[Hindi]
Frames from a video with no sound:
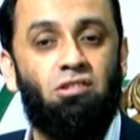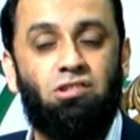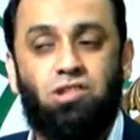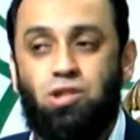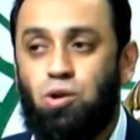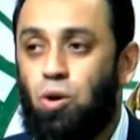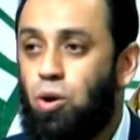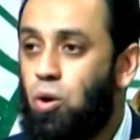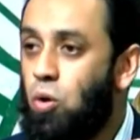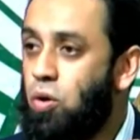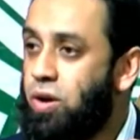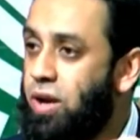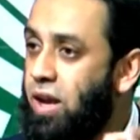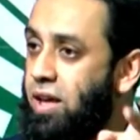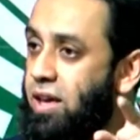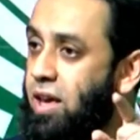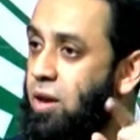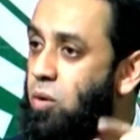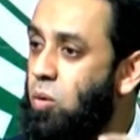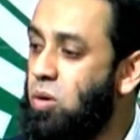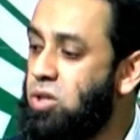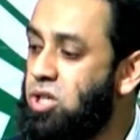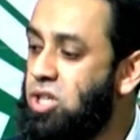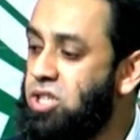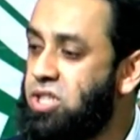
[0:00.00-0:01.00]
उसको रोकने की
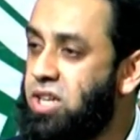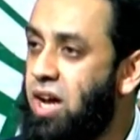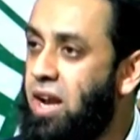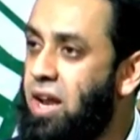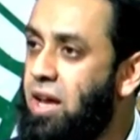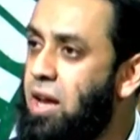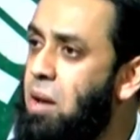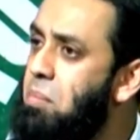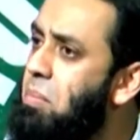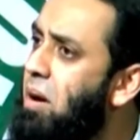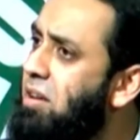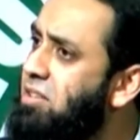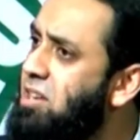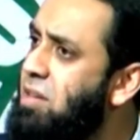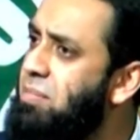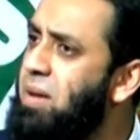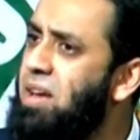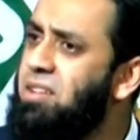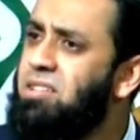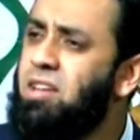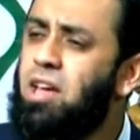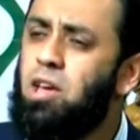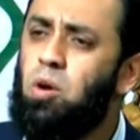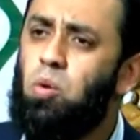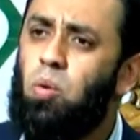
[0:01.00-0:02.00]
कोशिश करेंगे माजी में
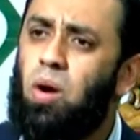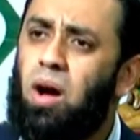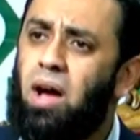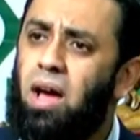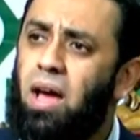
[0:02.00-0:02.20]
ऐसा ही हुआ